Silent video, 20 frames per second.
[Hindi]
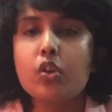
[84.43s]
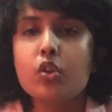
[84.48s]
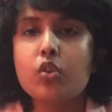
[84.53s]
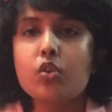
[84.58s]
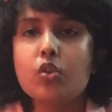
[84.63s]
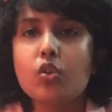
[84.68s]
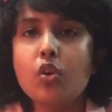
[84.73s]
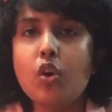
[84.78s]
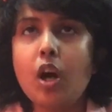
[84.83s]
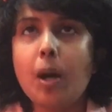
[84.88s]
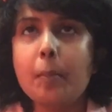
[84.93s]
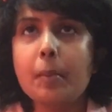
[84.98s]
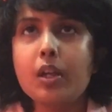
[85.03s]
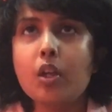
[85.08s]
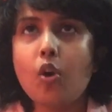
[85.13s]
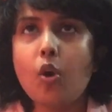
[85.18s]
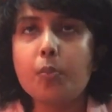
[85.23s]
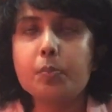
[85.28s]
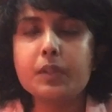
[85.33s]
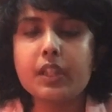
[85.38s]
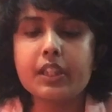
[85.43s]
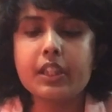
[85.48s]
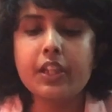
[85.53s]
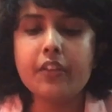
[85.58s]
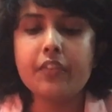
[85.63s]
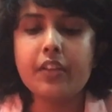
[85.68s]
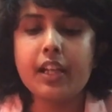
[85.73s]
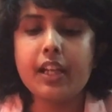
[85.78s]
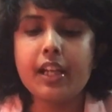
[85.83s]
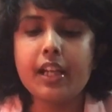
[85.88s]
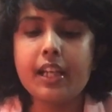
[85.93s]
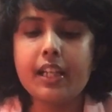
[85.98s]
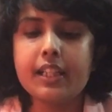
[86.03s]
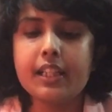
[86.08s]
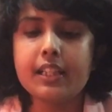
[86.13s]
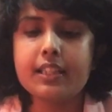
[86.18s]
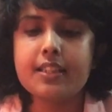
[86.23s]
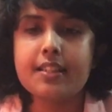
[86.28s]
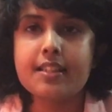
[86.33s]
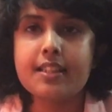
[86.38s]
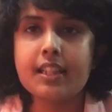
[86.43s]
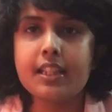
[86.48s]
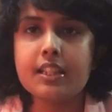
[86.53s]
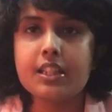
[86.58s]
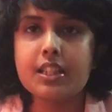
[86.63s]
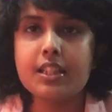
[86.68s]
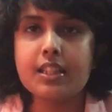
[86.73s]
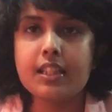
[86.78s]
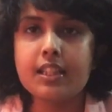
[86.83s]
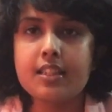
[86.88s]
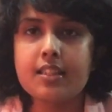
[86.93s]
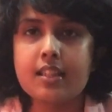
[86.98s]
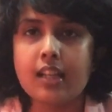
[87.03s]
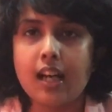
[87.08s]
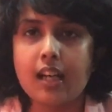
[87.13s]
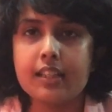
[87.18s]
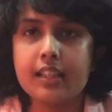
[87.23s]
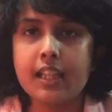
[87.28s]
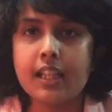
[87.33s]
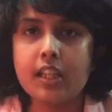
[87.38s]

सो so, हमारा ऑब्जेक्टिव ये है कि जिसके जितने ज़्यादा